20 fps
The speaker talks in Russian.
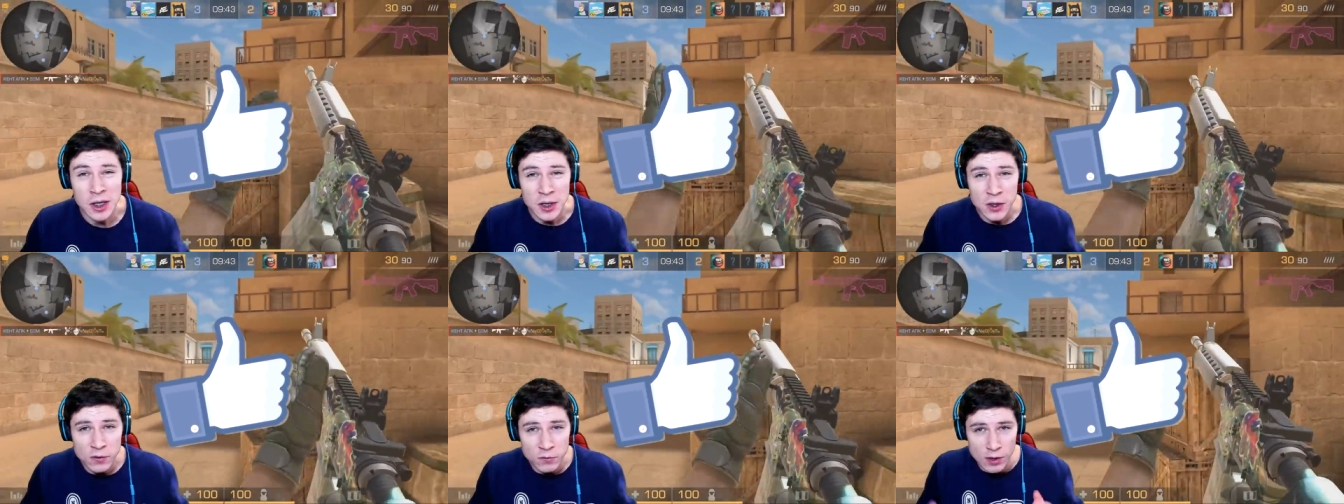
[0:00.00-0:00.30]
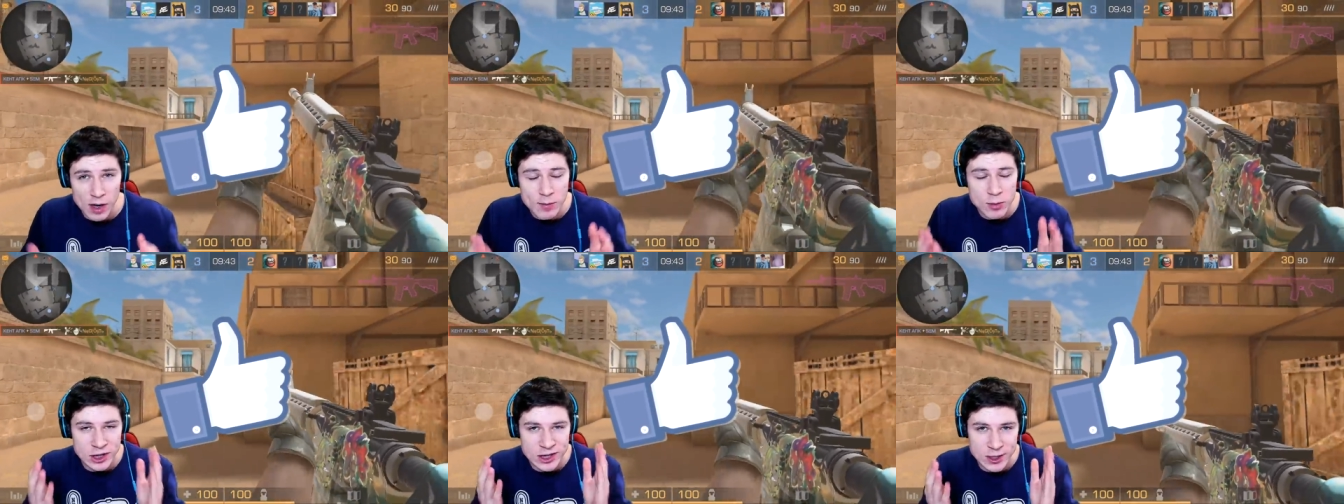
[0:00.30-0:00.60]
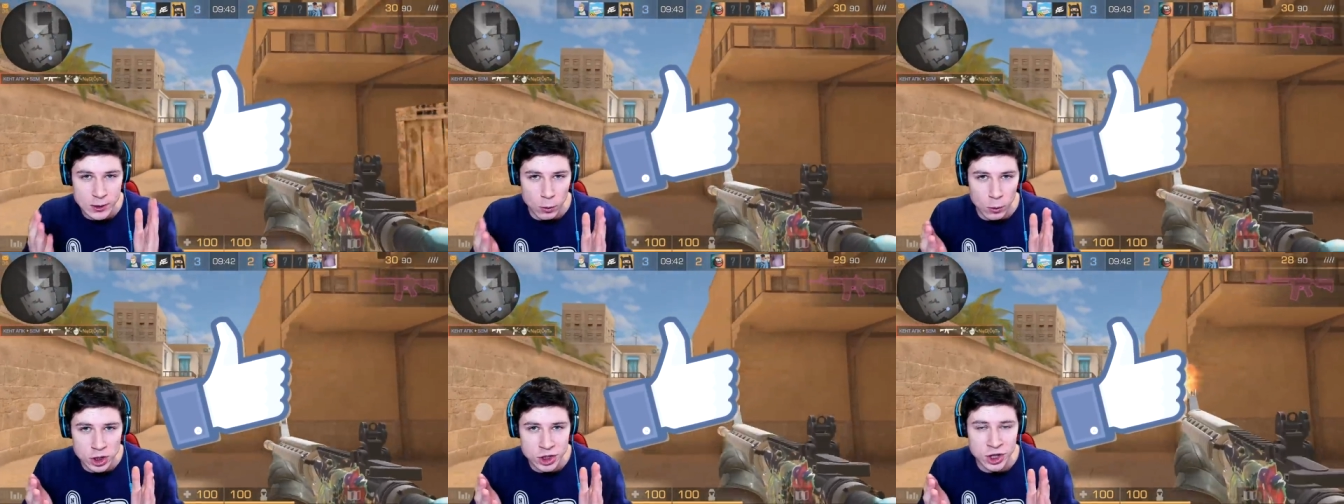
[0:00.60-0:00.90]
Вам не
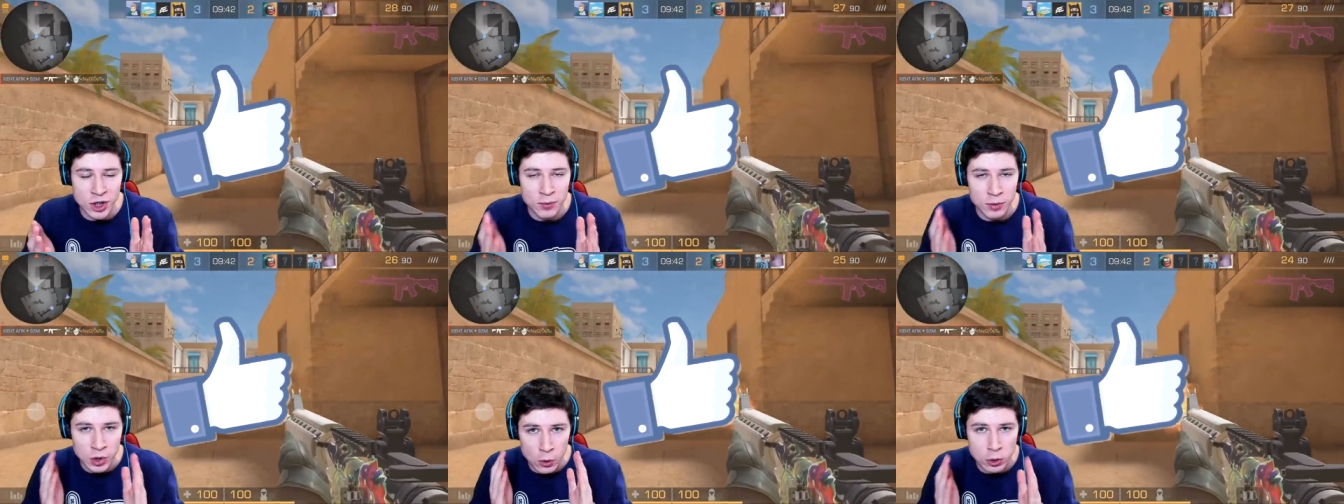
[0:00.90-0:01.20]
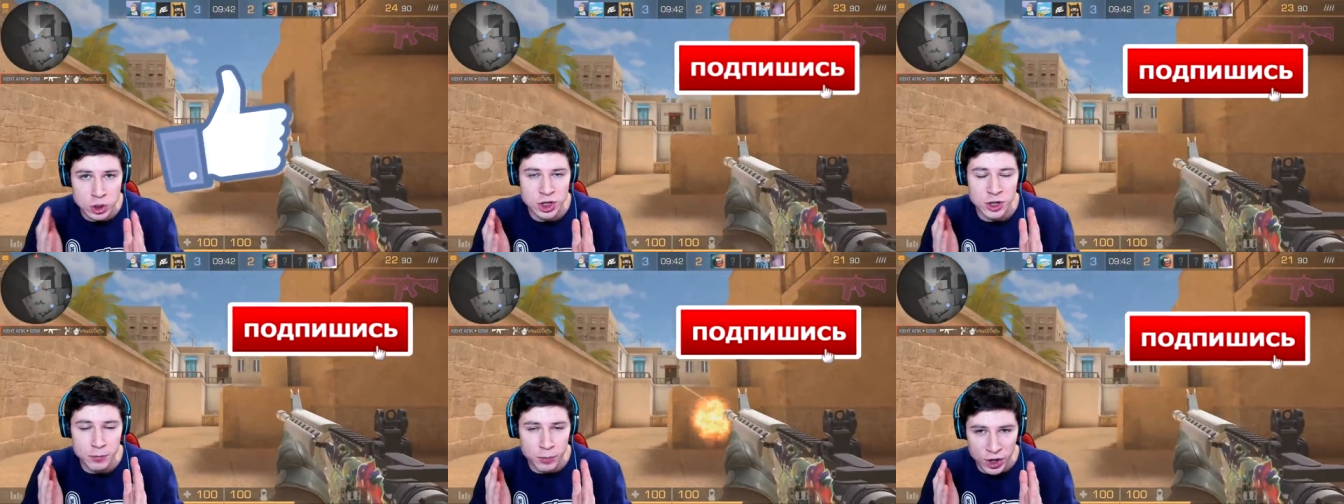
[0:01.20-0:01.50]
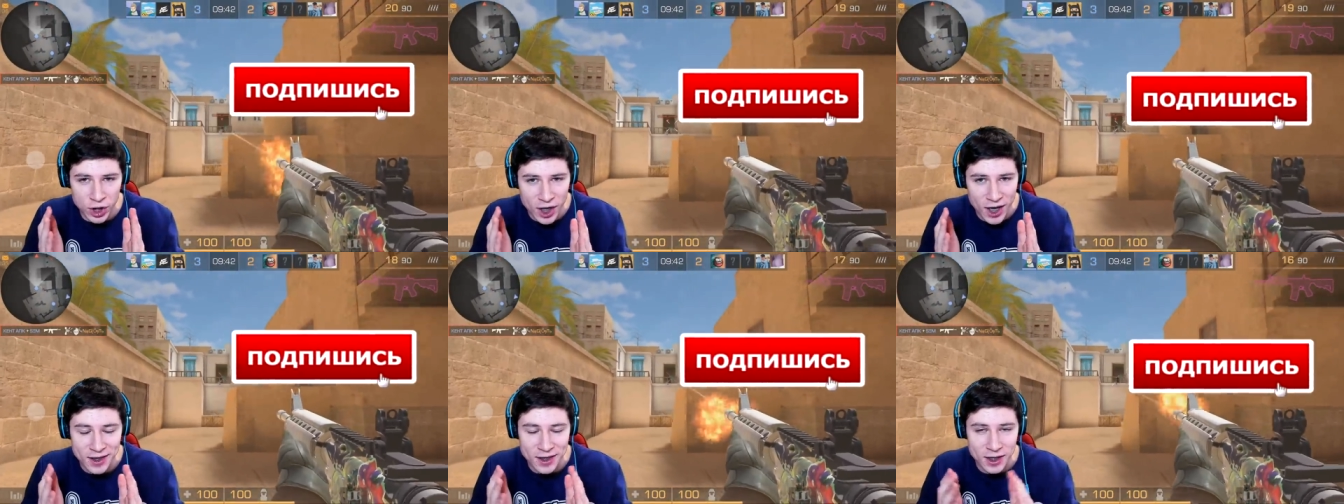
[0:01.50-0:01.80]
сложно, мне очень
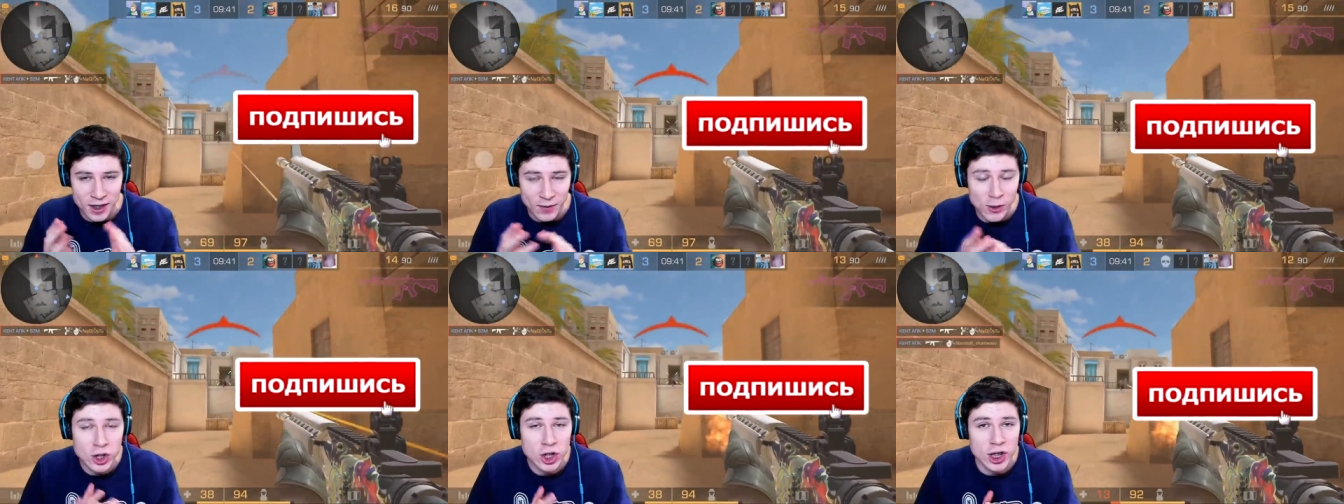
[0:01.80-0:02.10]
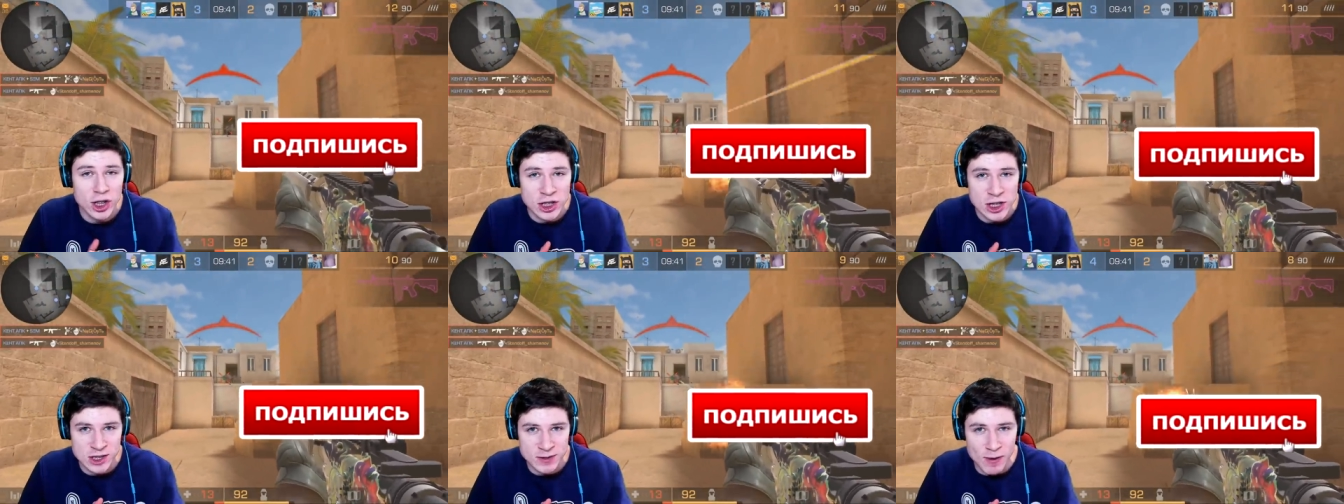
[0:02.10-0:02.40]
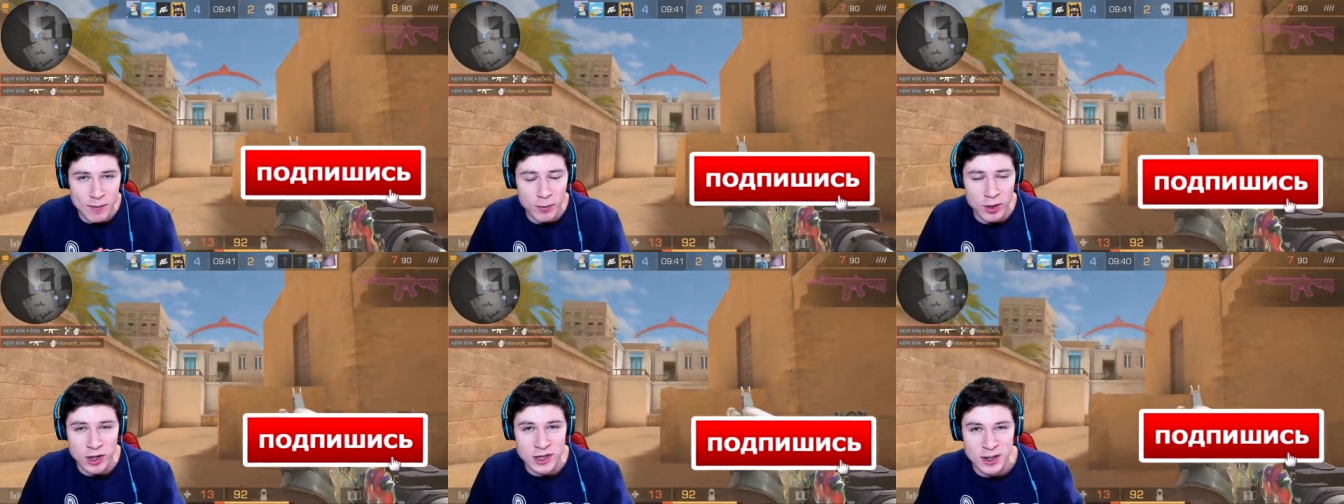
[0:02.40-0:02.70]
приятно. Давайте даже с
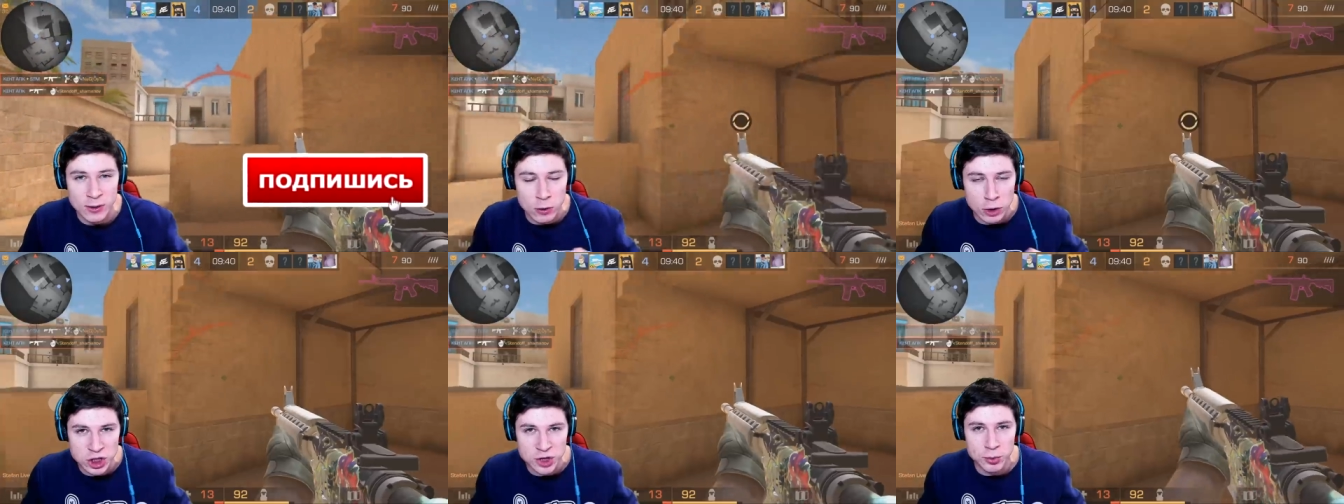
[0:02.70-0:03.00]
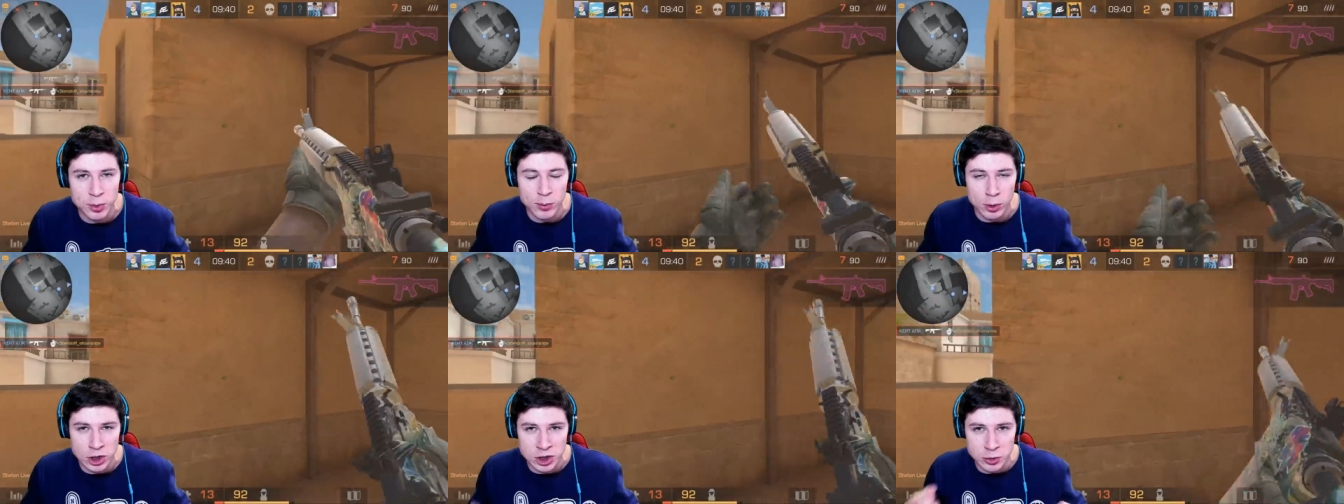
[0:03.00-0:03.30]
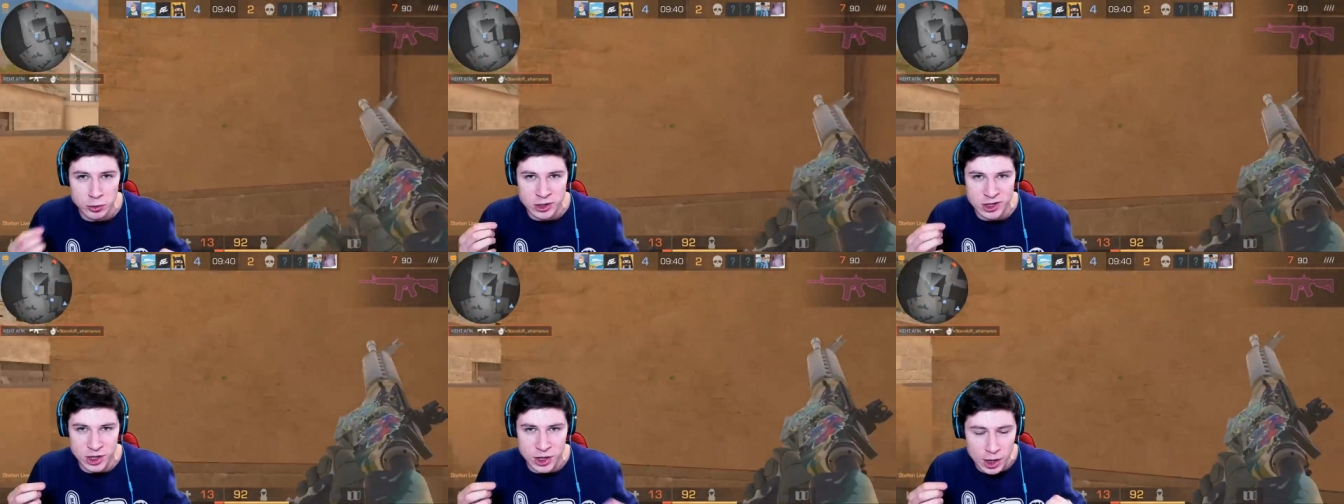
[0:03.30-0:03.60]
вами заключим
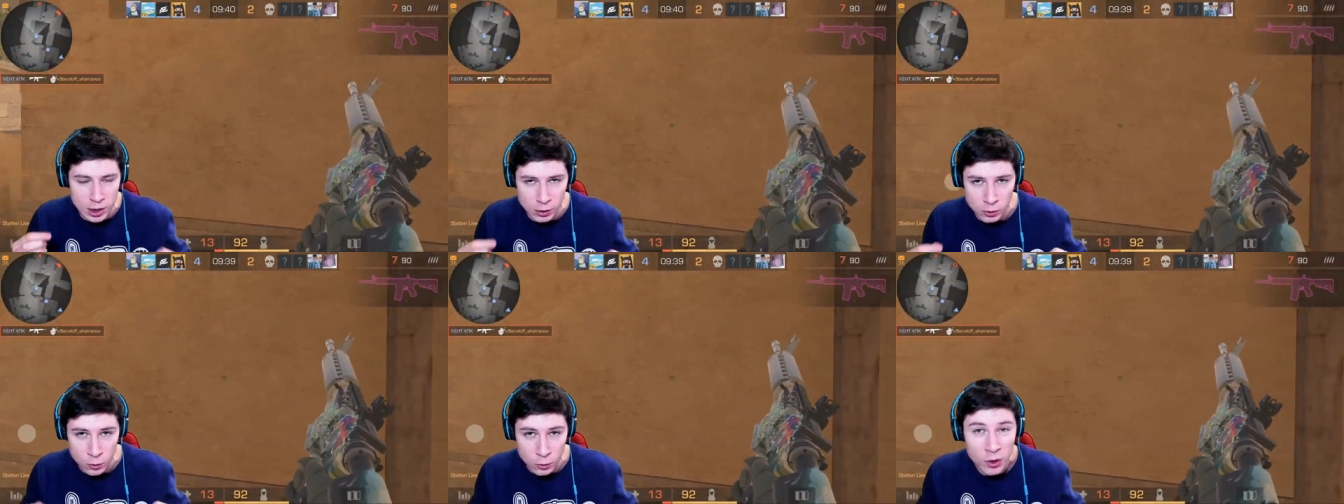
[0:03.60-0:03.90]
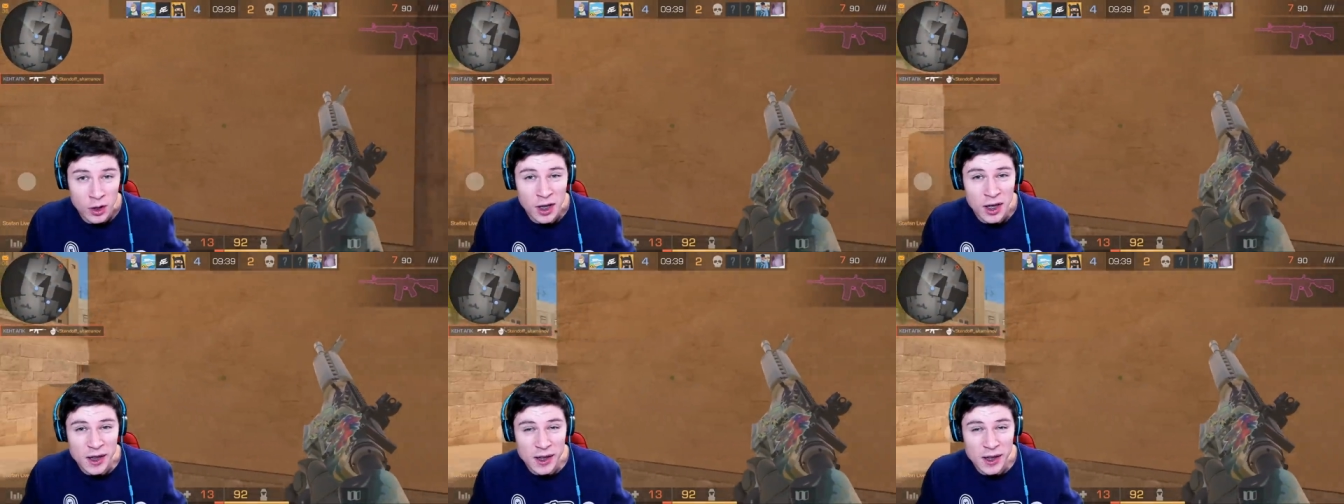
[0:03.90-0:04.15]
небольшую сделку.